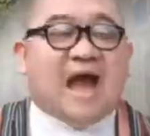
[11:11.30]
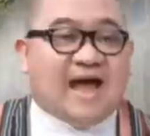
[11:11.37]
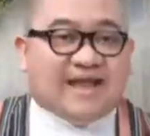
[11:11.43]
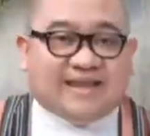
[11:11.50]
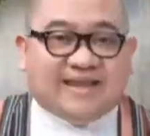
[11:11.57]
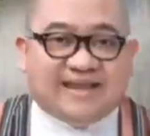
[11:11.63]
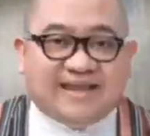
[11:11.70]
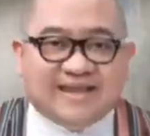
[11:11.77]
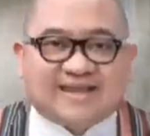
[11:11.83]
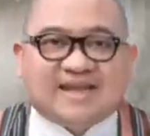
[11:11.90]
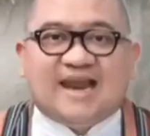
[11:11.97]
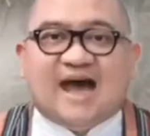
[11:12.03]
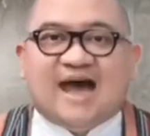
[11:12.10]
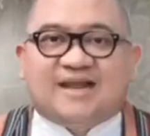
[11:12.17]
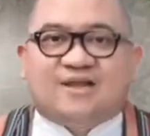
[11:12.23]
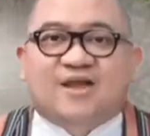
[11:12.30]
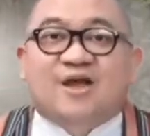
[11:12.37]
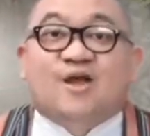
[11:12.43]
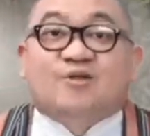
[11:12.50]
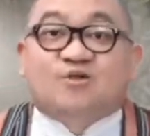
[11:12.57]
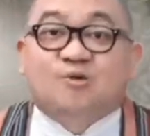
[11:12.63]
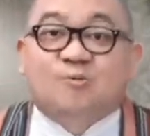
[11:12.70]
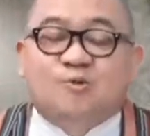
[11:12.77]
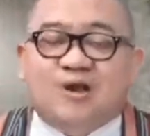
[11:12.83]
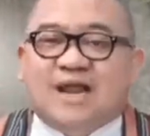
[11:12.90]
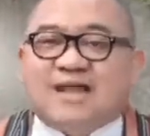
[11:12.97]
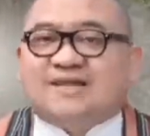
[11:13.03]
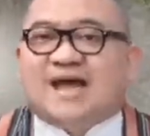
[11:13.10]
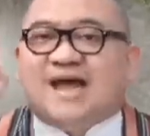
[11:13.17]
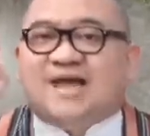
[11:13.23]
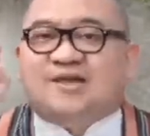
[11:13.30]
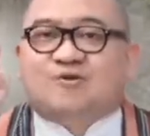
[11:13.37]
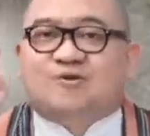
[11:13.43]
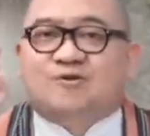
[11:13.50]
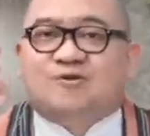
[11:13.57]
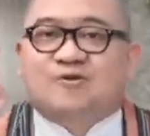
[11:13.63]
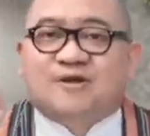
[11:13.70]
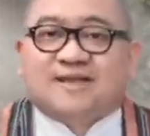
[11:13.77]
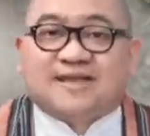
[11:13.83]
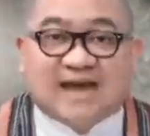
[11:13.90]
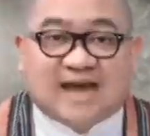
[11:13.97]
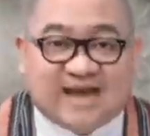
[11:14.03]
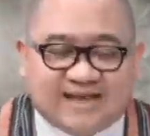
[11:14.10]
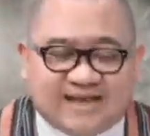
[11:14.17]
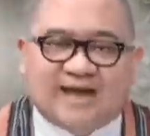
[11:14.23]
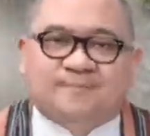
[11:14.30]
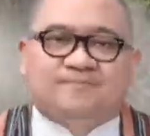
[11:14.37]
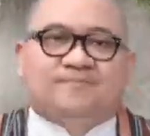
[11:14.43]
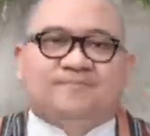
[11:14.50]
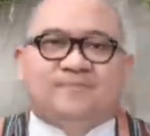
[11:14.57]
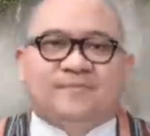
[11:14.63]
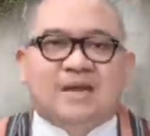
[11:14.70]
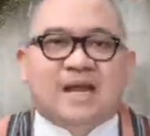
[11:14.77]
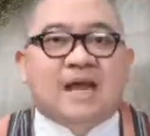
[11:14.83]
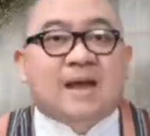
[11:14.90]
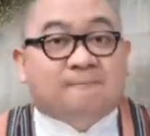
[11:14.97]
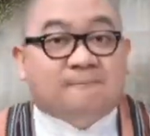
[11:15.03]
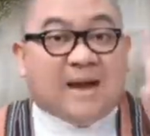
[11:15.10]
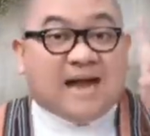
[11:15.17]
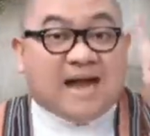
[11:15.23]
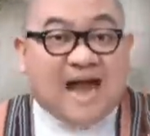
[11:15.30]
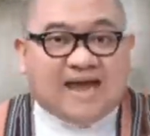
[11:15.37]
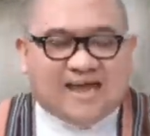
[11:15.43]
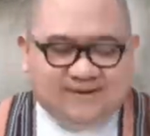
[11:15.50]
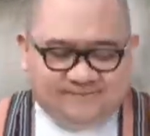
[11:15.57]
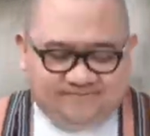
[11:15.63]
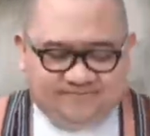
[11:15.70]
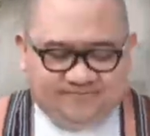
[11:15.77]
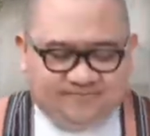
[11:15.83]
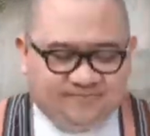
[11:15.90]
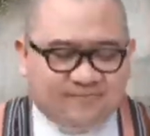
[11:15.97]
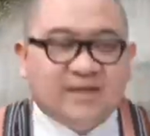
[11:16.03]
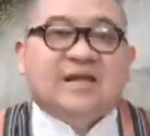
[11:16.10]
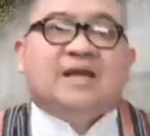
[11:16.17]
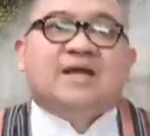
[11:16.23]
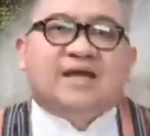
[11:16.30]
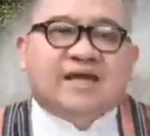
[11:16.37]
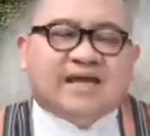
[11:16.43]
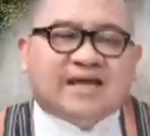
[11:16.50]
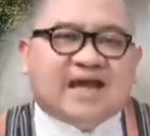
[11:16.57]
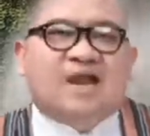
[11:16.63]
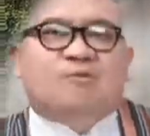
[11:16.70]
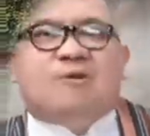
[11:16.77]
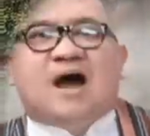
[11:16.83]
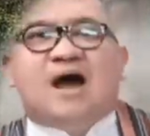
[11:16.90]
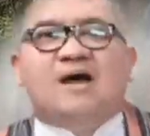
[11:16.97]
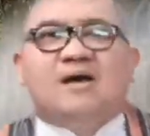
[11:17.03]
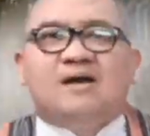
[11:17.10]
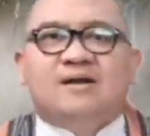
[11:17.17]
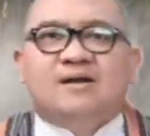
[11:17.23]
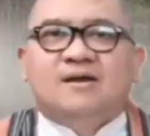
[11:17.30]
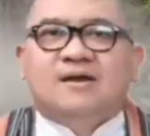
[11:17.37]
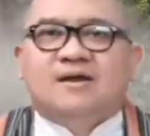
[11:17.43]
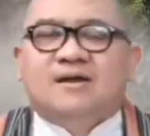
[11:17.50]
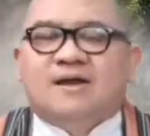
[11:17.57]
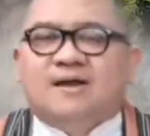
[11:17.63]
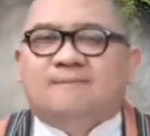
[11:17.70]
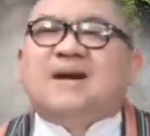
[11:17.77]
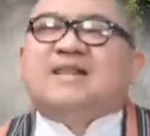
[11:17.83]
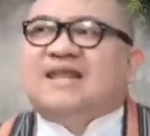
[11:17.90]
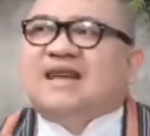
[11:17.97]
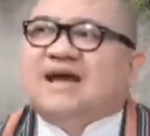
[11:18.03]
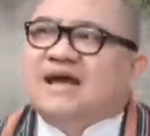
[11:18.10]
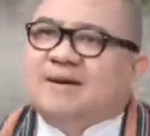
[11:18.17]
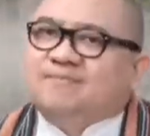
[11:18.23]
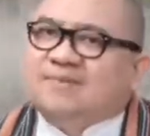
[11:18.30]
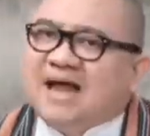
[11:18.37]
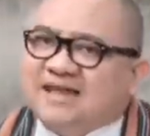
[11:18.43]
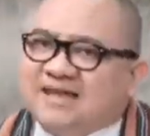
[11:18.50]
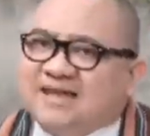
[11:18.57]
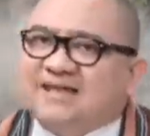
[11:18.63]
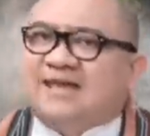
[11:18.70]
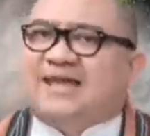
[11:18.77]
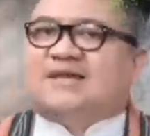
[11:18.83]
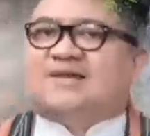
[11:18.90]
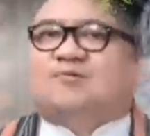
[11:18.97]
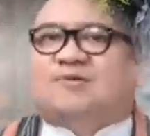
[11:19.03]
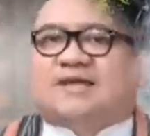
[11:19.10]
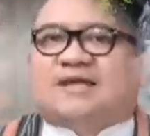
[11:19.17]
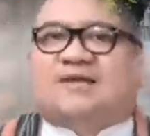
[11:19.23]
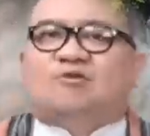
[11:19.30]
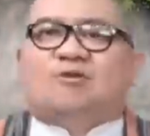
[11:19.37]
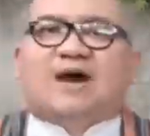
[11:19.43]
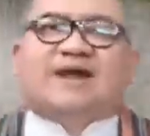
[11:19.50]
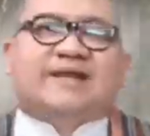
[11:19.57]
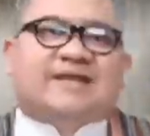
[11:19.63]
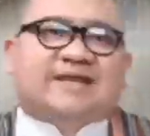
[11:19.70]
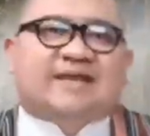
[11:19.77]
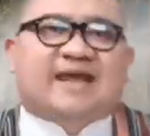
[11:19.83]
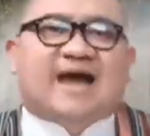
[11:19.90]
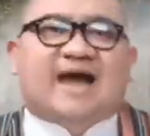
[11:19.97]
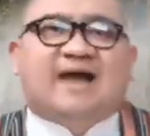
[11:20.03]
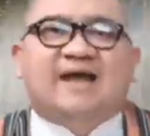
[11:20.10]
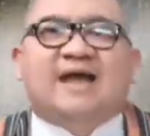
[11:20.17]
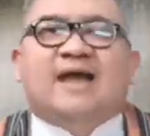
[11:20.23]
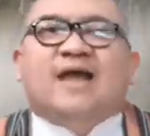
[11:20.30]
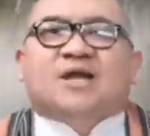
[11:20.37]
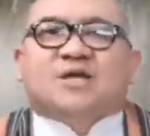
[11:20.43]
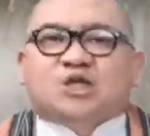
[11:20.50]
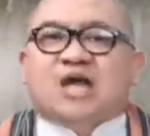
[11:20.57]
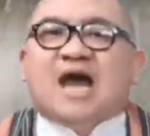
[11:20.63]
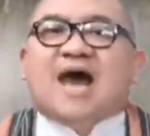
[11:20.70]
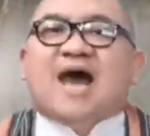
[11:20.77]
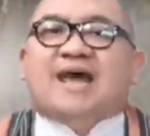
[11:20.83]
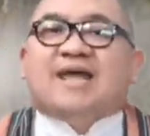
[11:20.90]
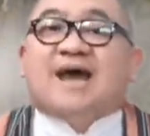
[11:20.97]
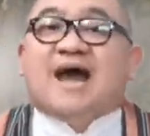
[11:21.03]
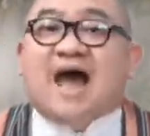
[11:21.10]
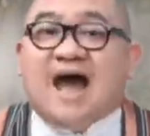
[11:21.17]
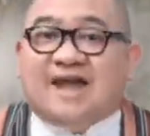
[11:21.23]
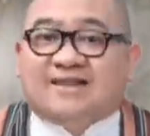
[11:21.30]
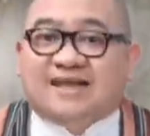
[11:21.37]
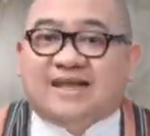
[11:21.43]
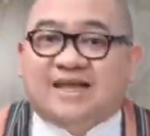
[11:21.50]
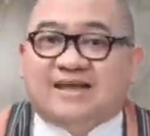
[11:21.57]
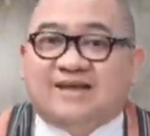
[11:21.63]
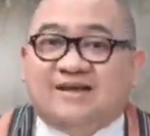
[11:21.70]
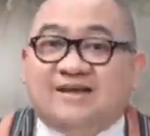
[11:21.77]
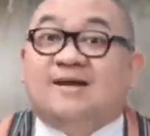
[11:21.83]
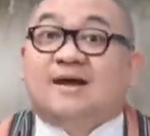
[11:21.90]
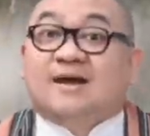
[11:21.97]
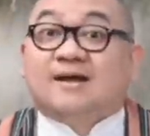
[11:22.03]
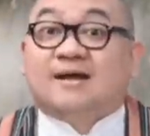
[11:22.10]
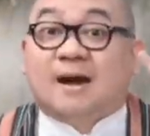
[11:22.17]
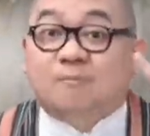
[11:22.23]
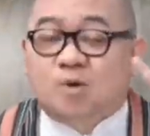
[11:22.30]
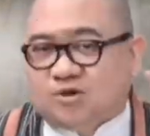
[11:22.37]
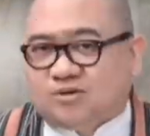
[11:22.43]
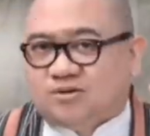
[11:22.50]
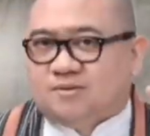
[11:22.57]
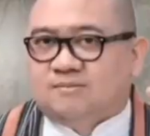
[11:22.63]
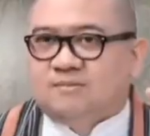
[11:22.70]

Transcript: At higit sa lahat, tumulad tayo sa Kanya. Pagkain Ikalawa, pag tinanggap natin si Jesus sa Eucharistia, siya ay ang ating gamot.